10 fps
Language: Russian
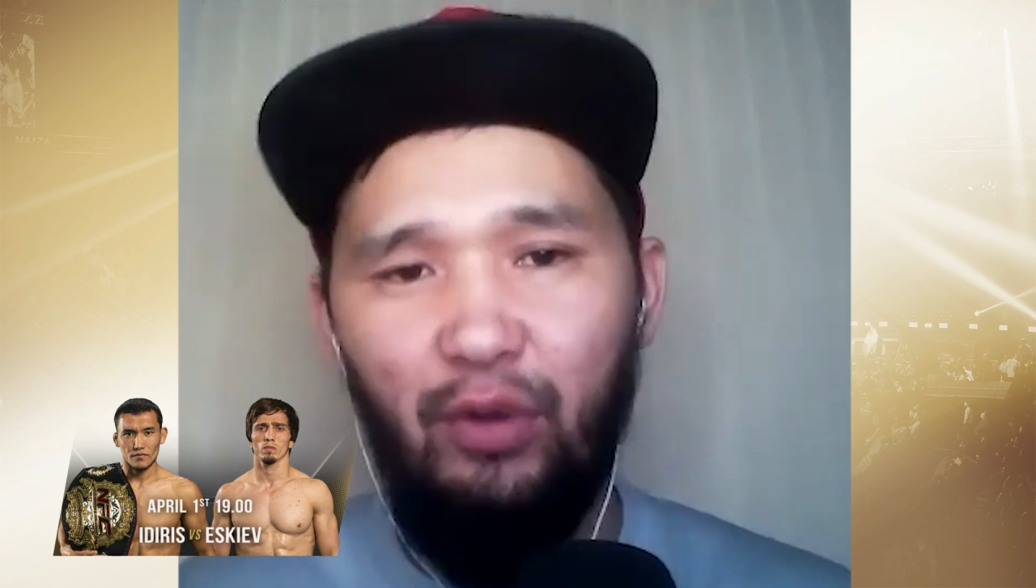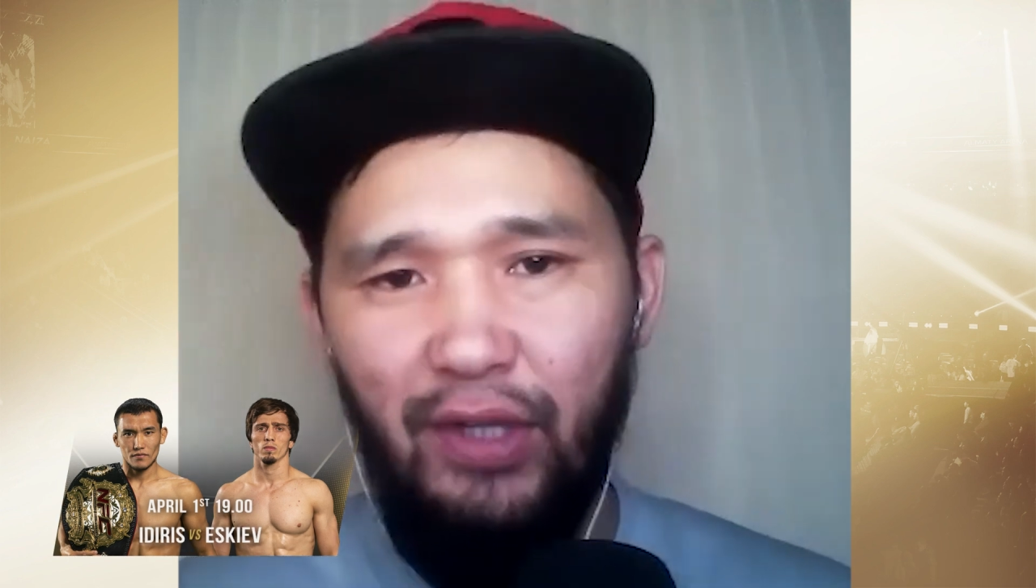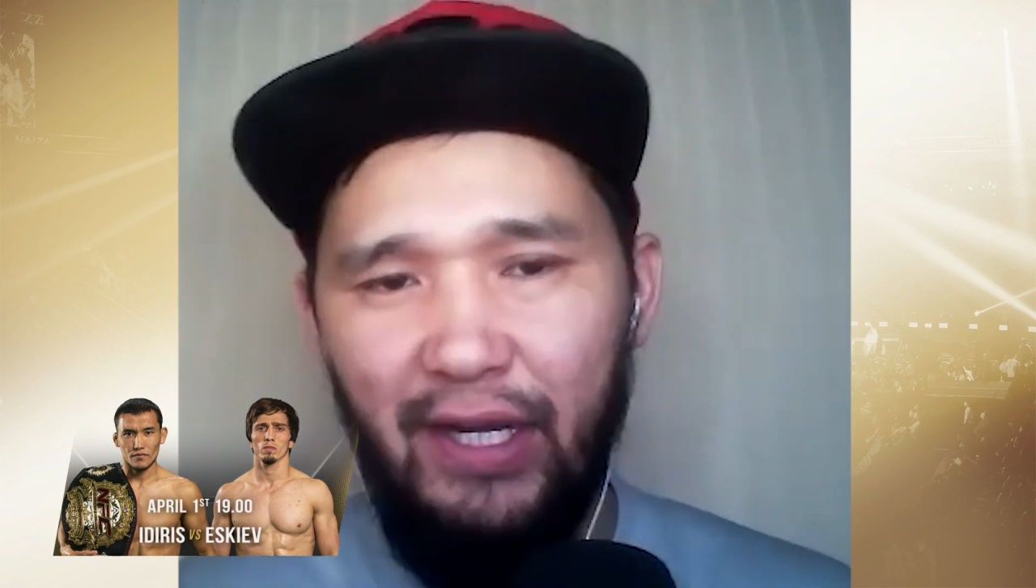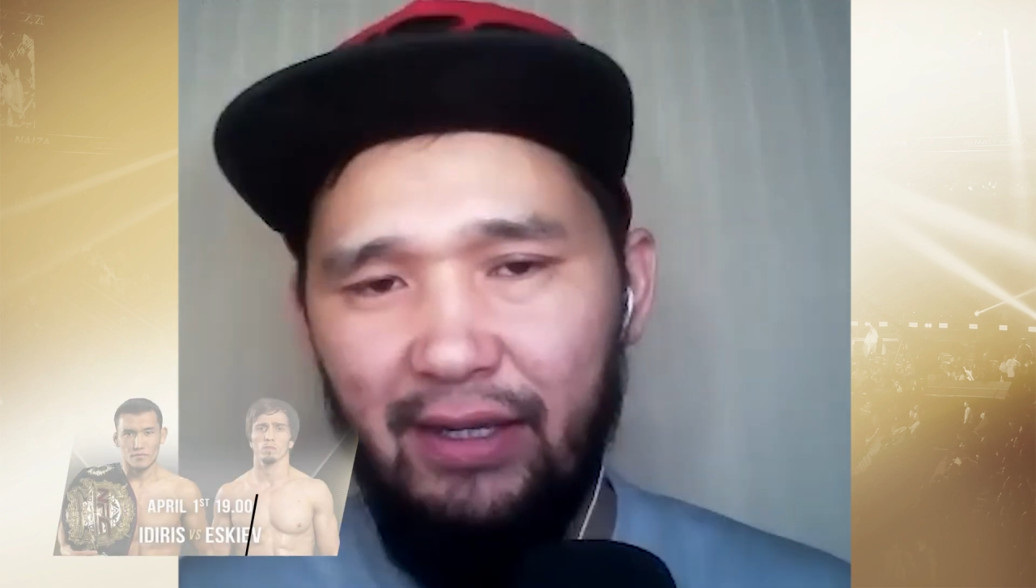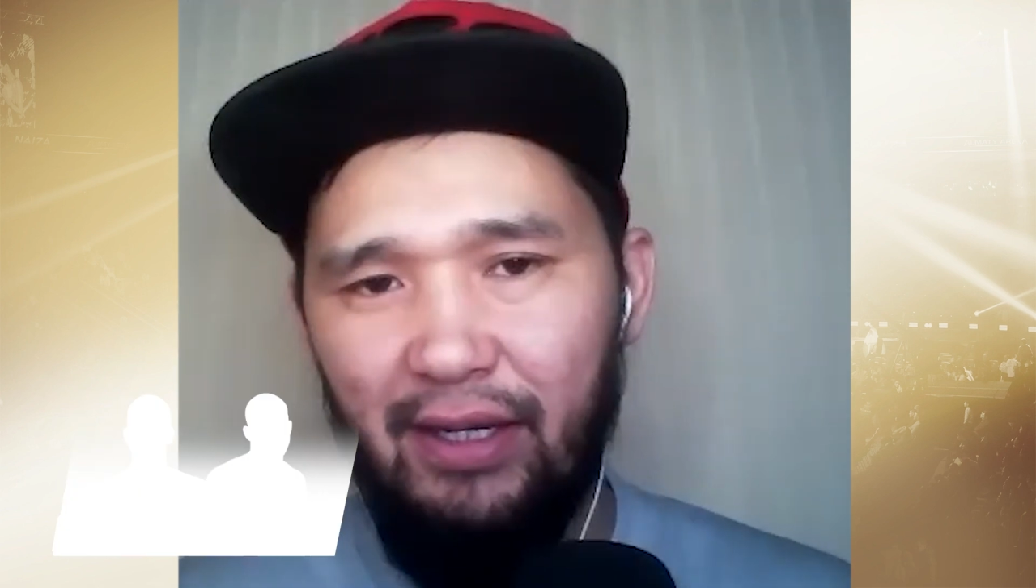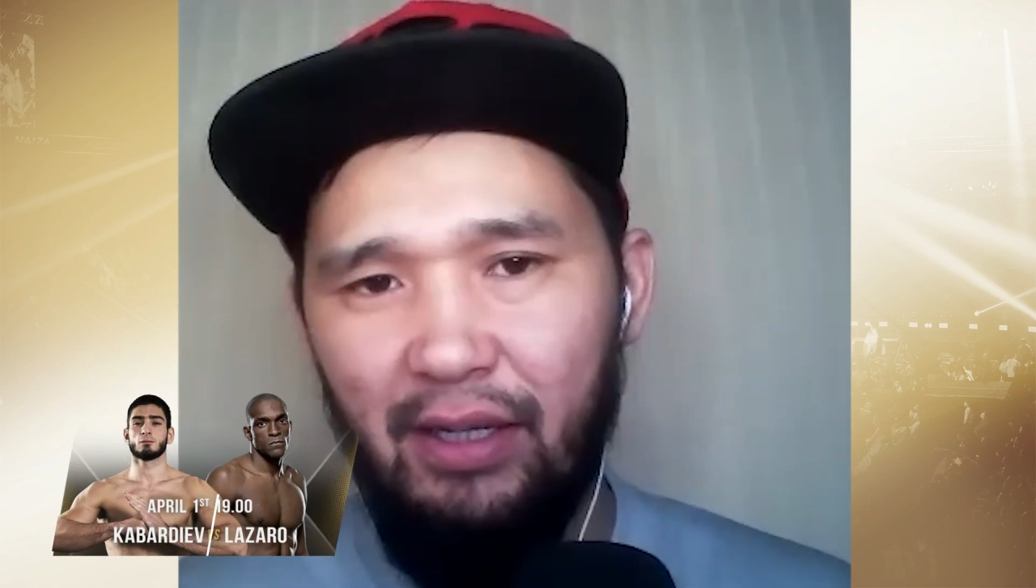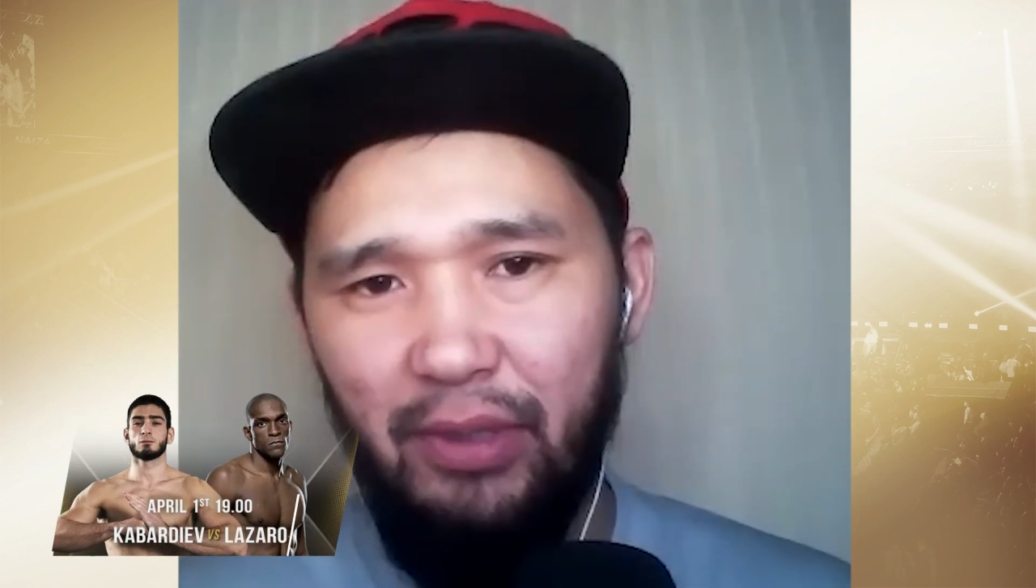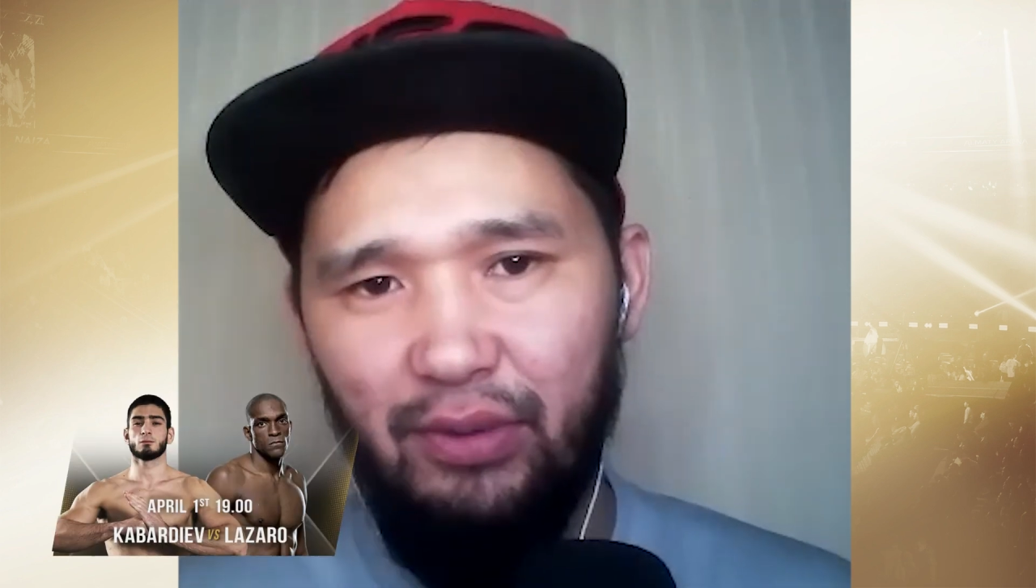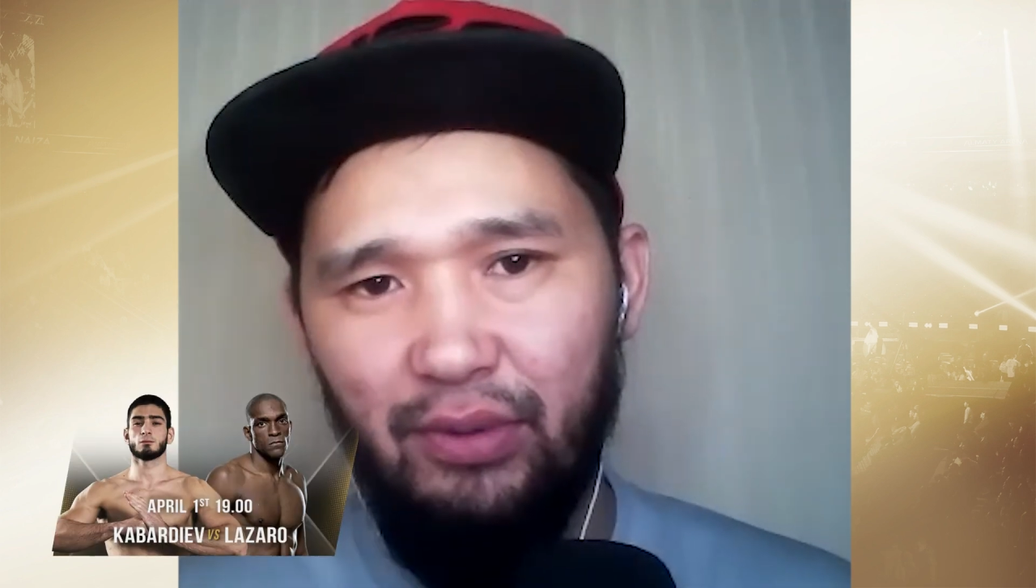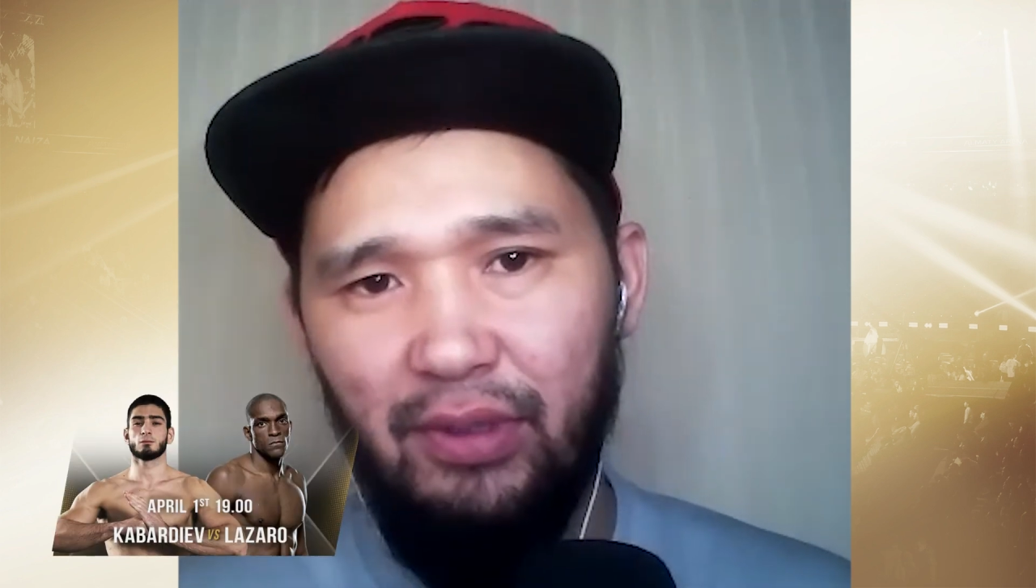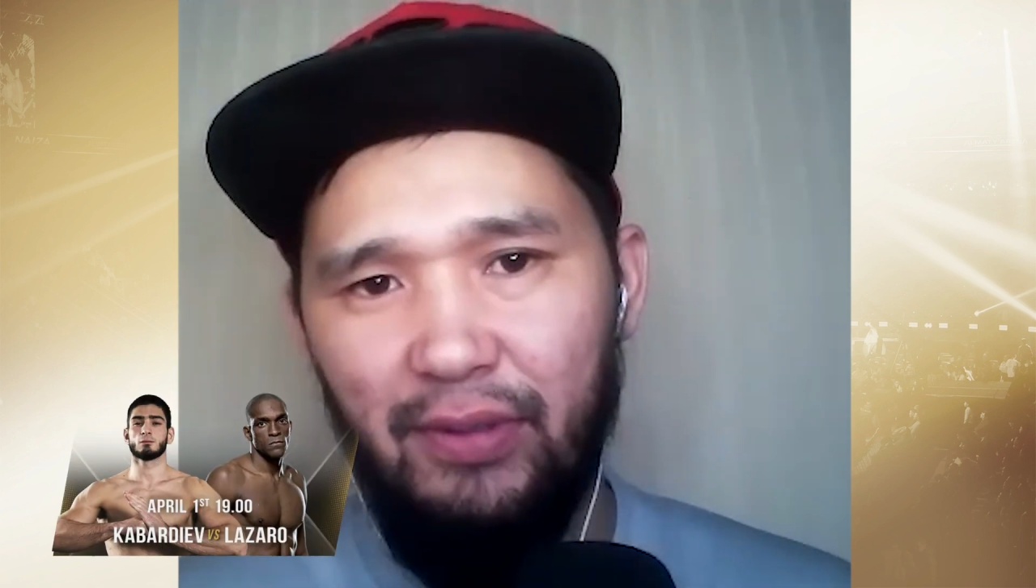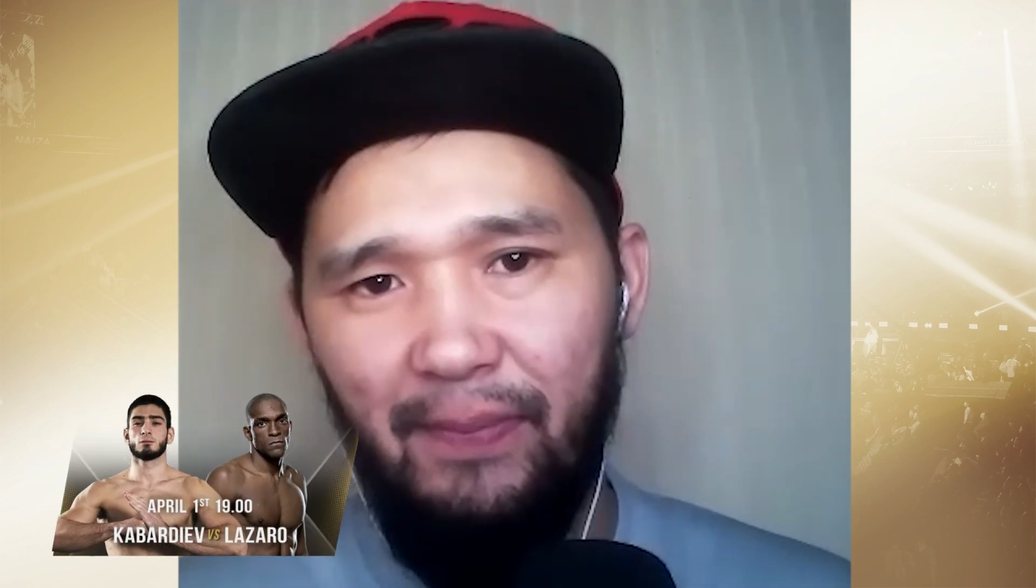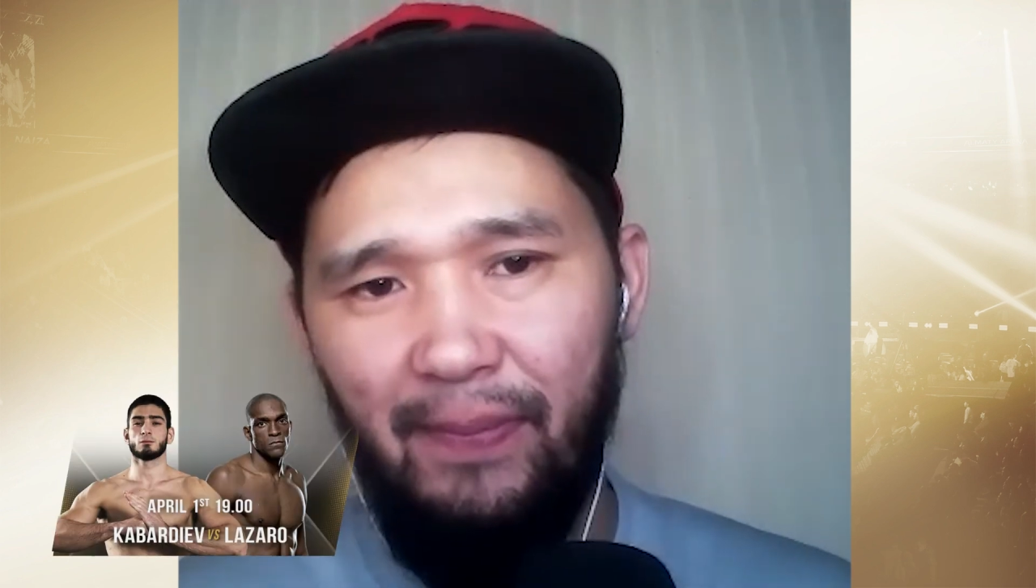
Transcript: ударника, по сути.